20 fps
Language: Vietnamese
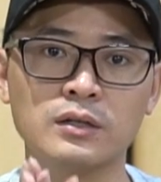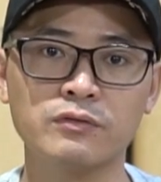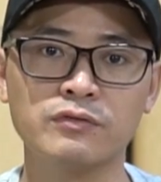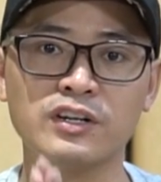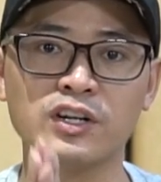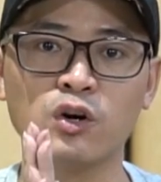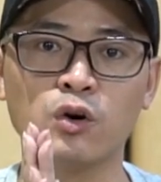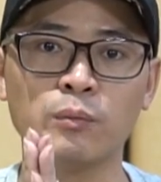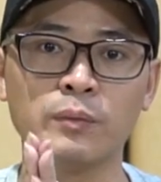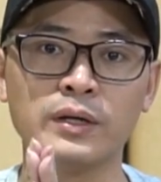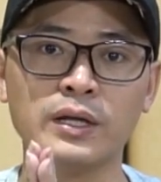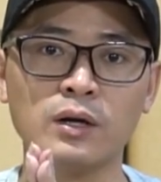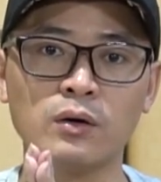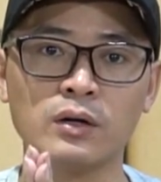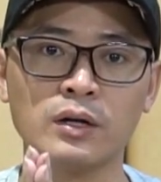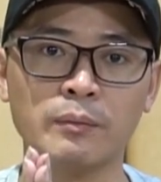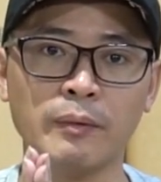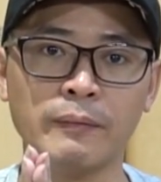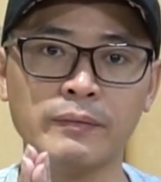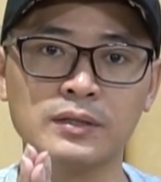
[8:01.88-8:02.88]
những video mới nhất của
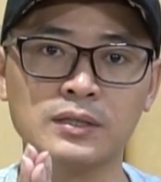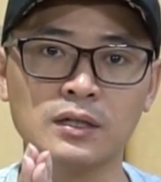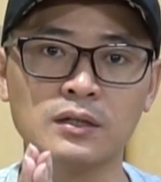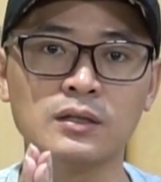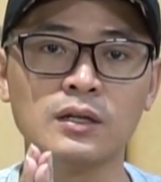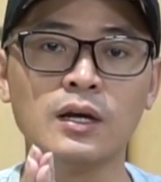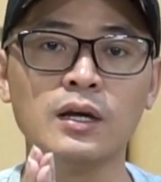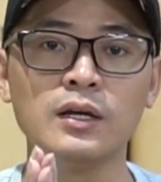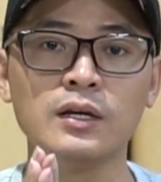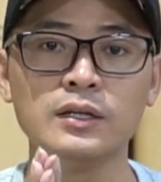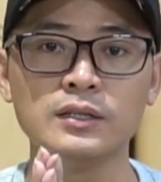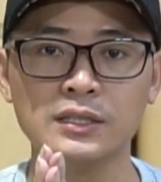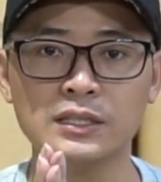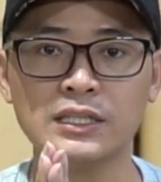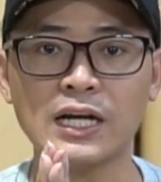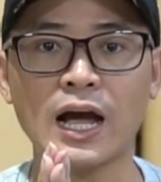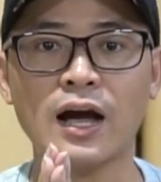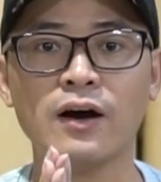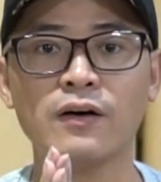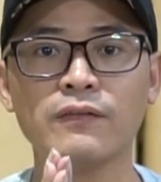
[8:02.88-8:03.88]
Điện Máy Bình Sơn. Xin
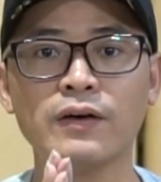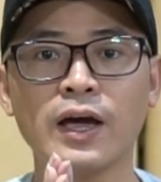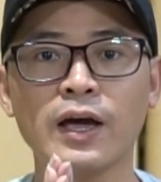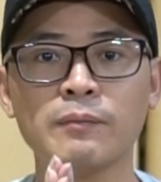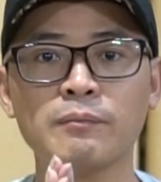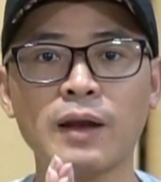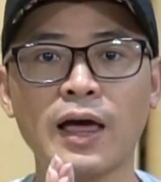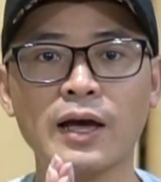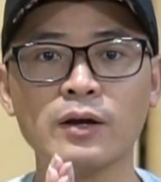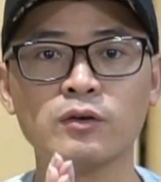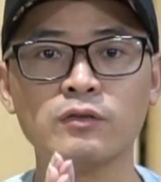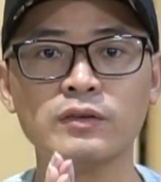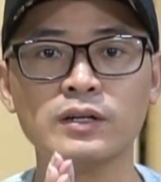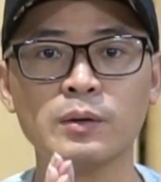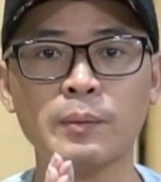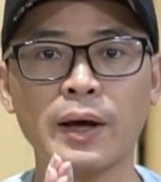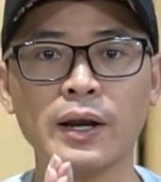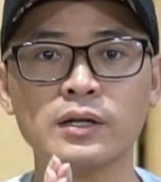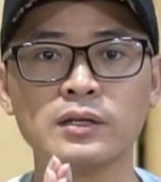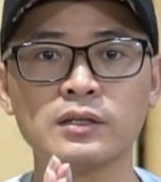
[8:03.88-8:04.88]
chào và hẹn gặp lại quý vị
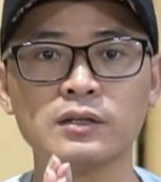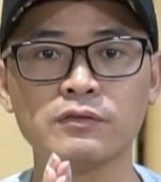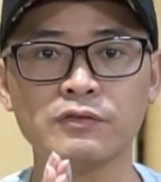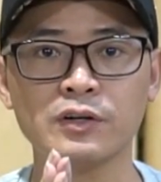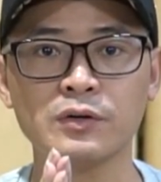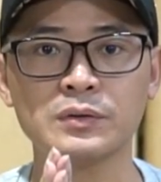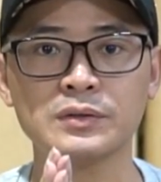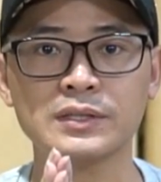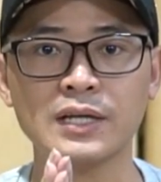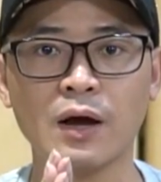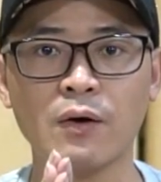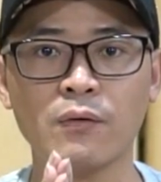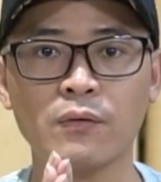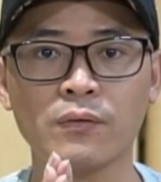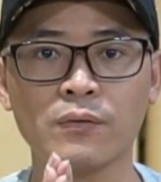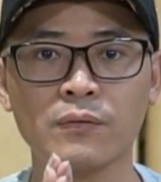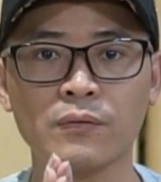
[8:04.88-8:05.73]
các bạn ở những video sau.